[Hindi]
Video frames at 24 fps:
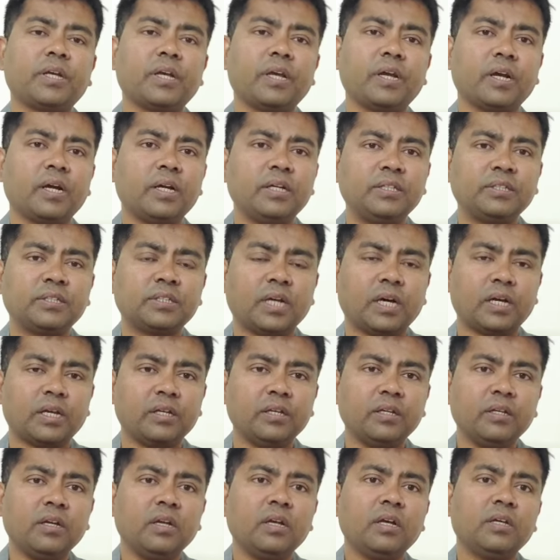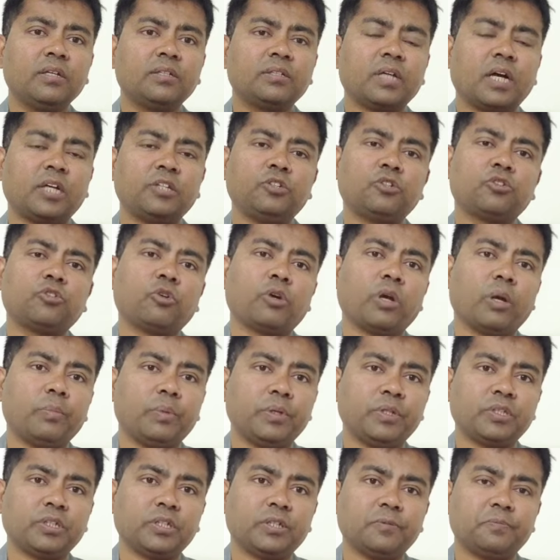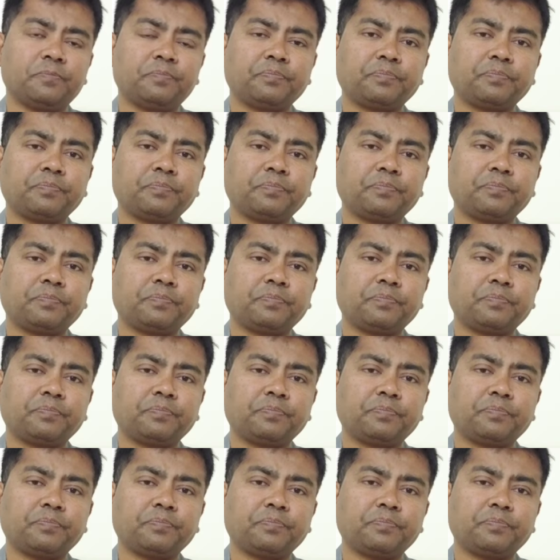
दिखेगा इन सारी साजिशों के पीछे